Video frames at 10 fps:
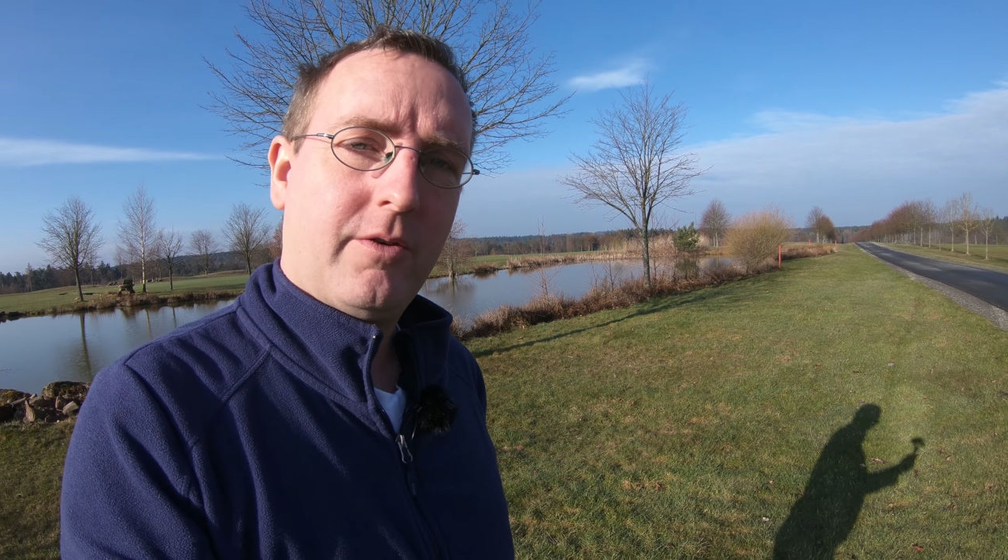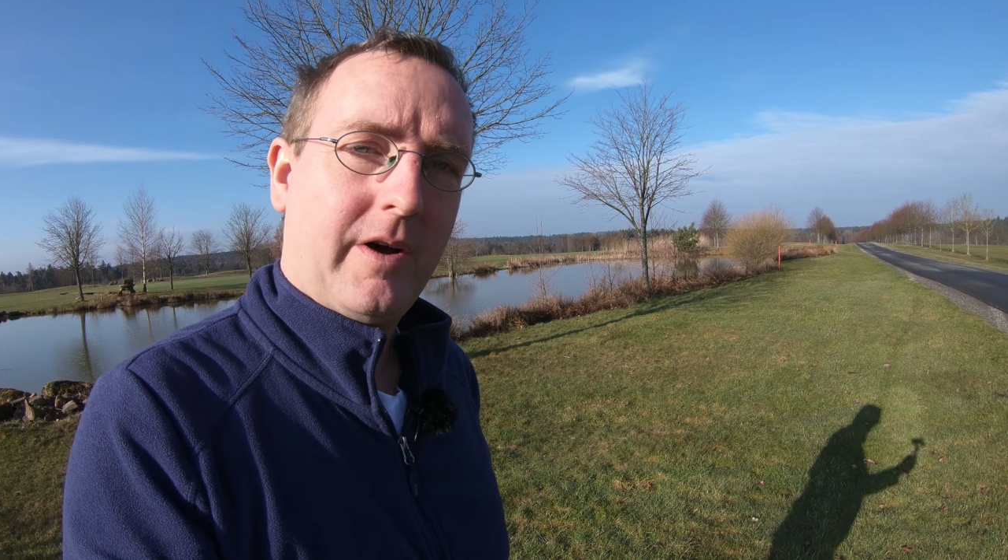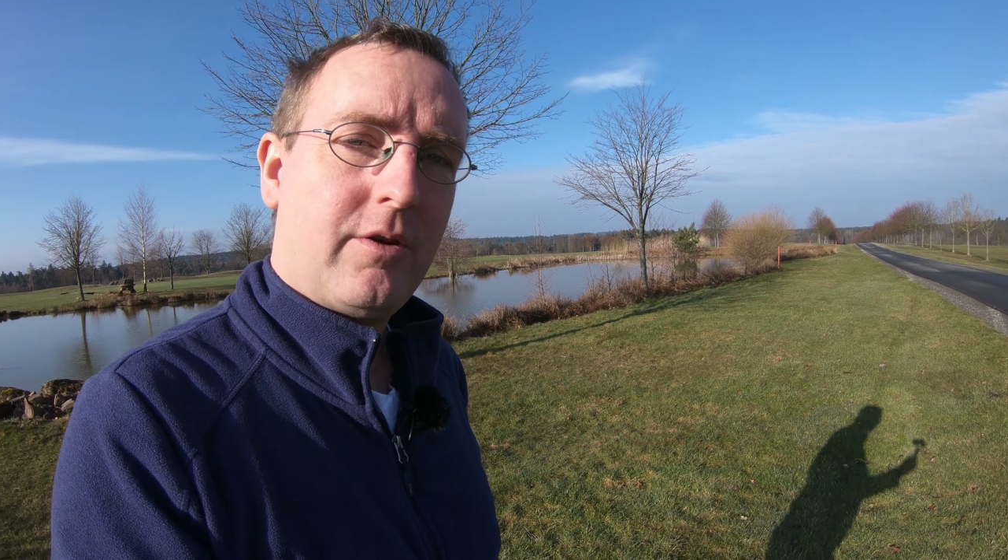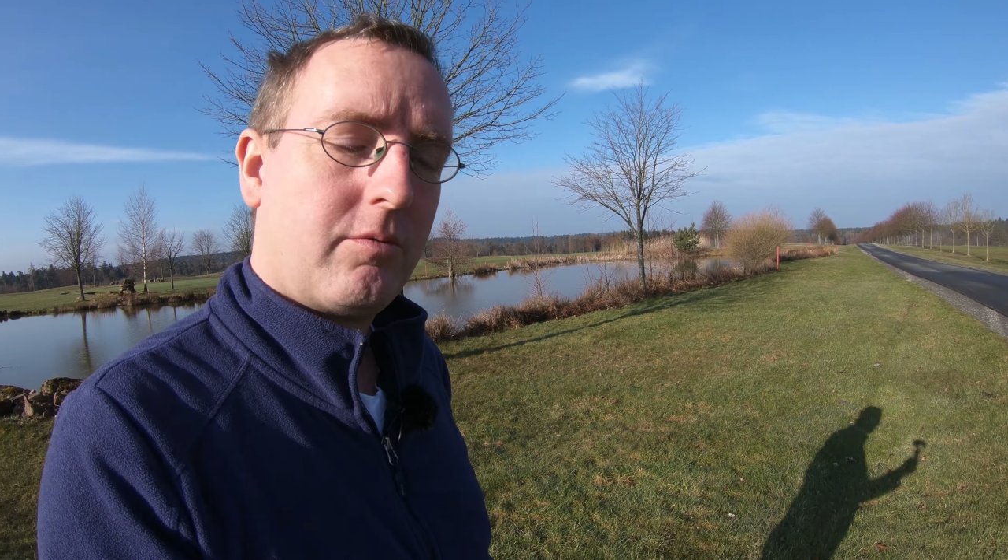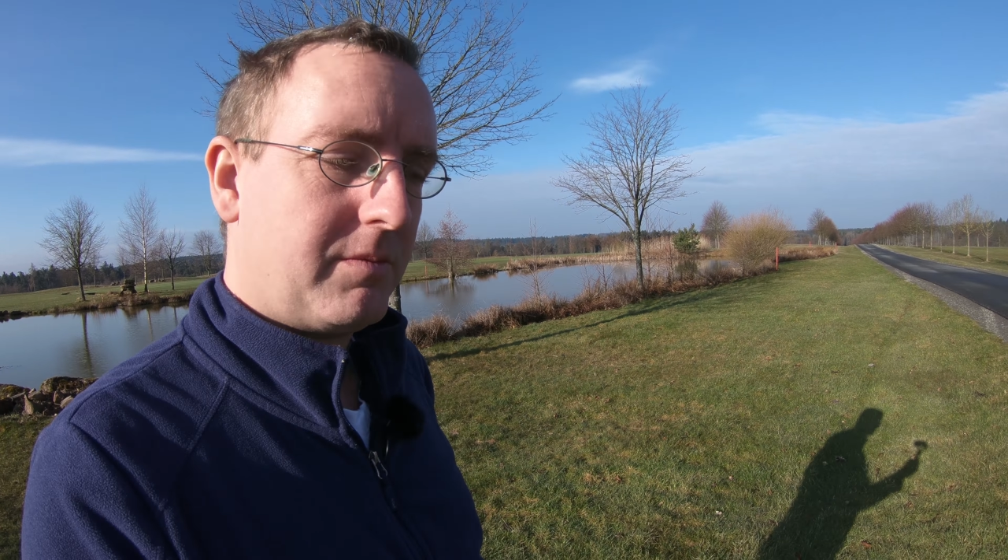Wir
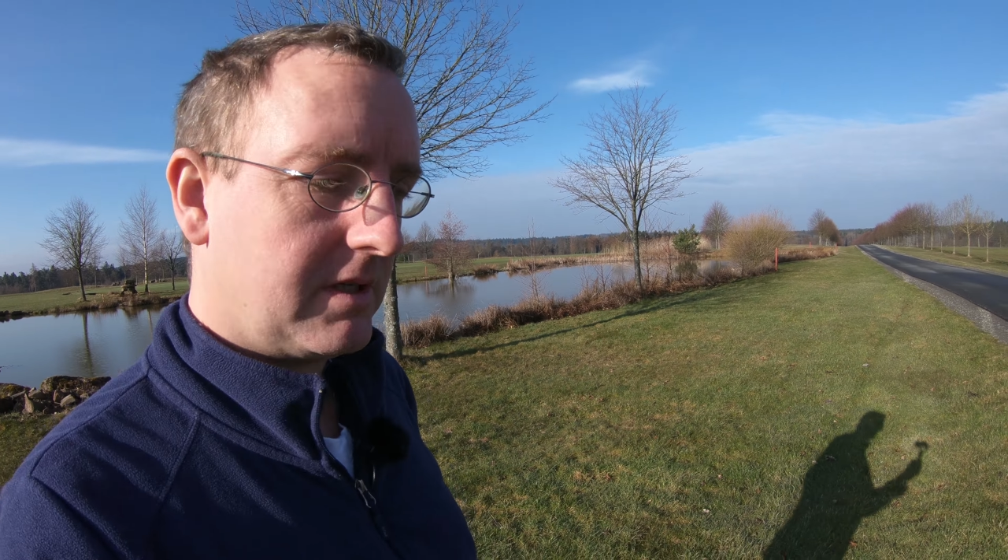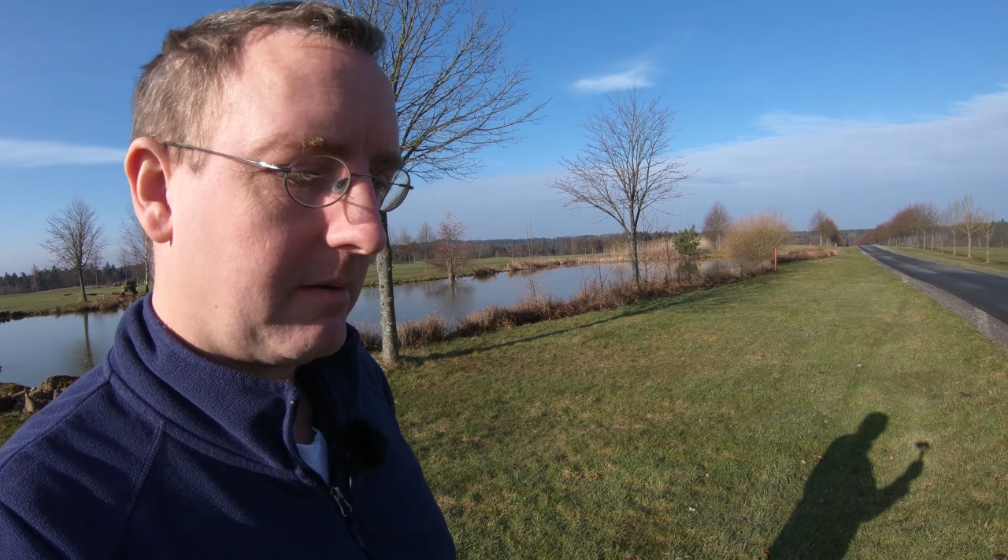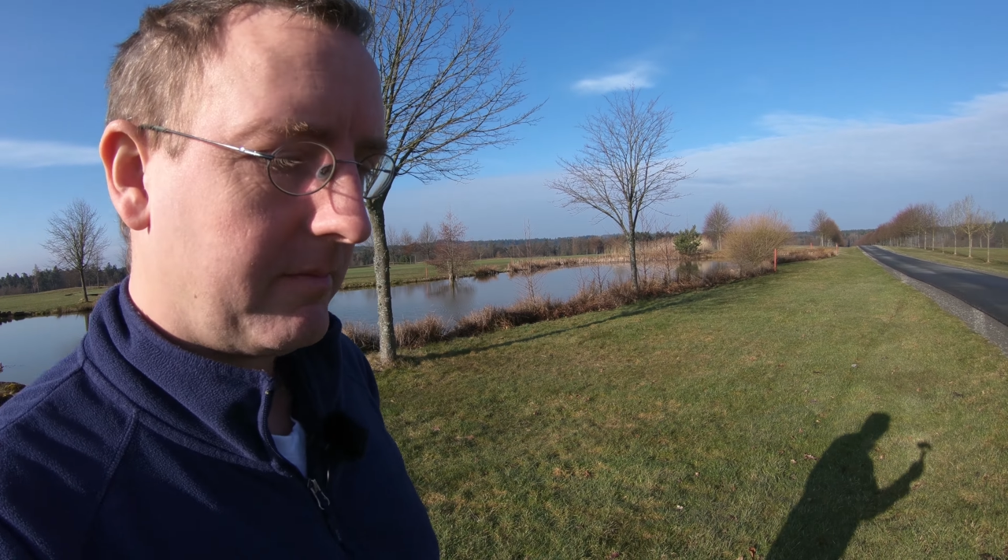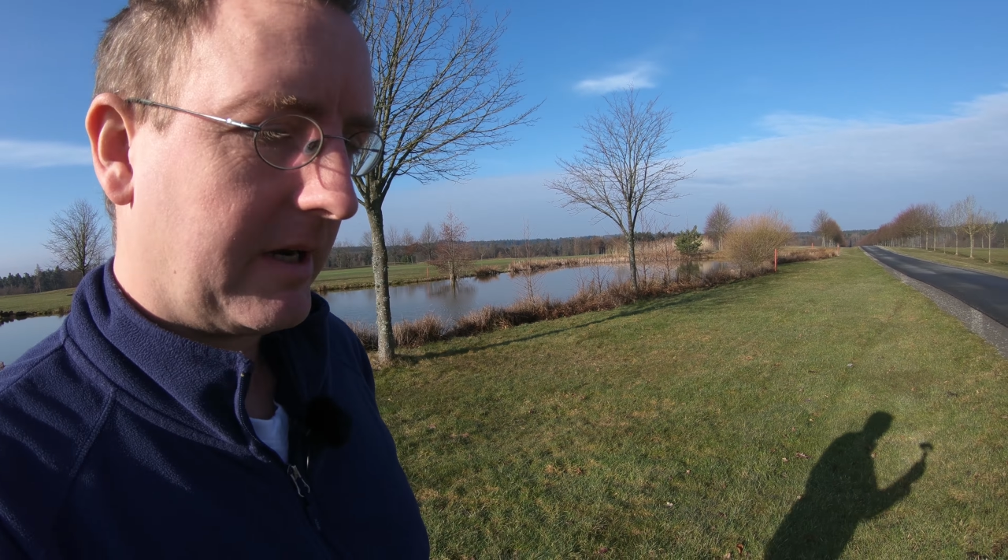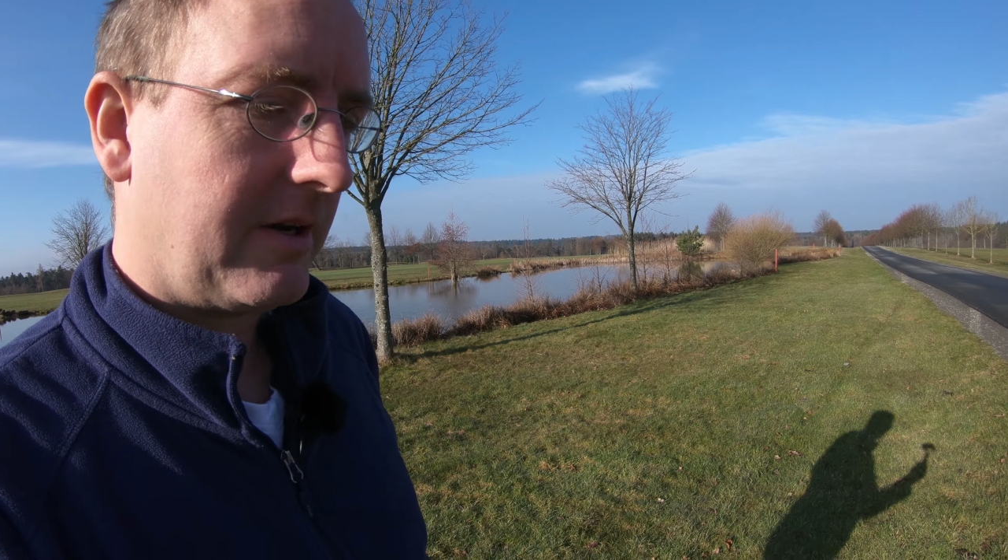waren noch ein
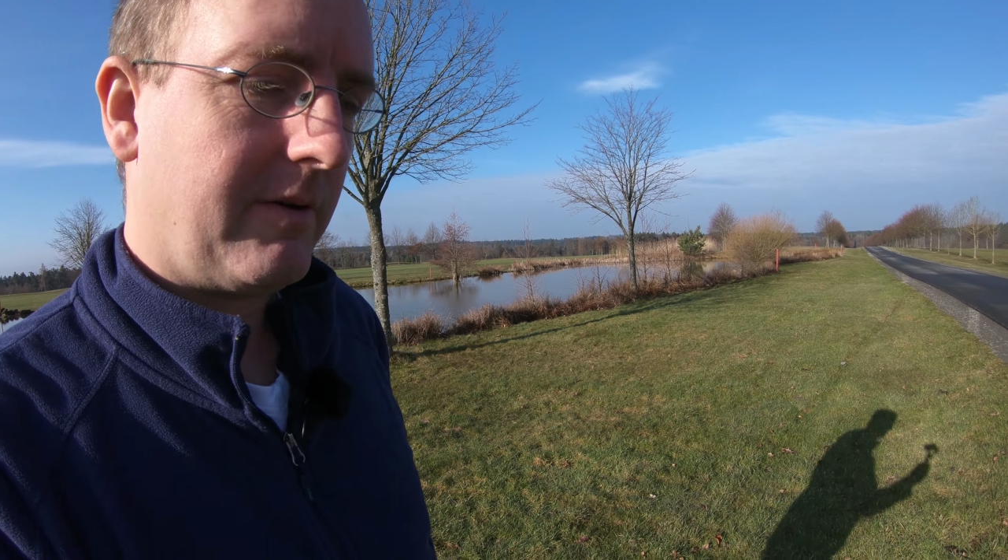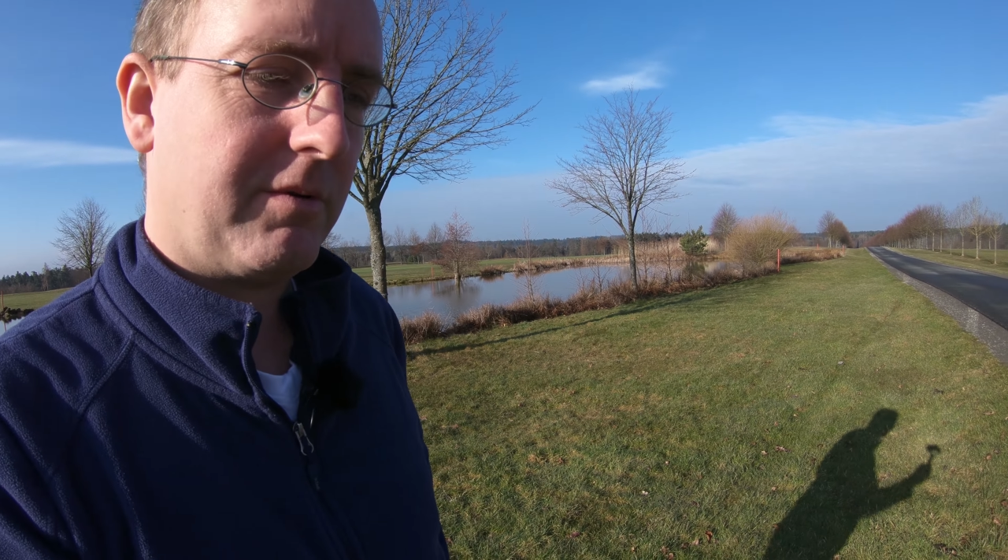bisschen am Neckar,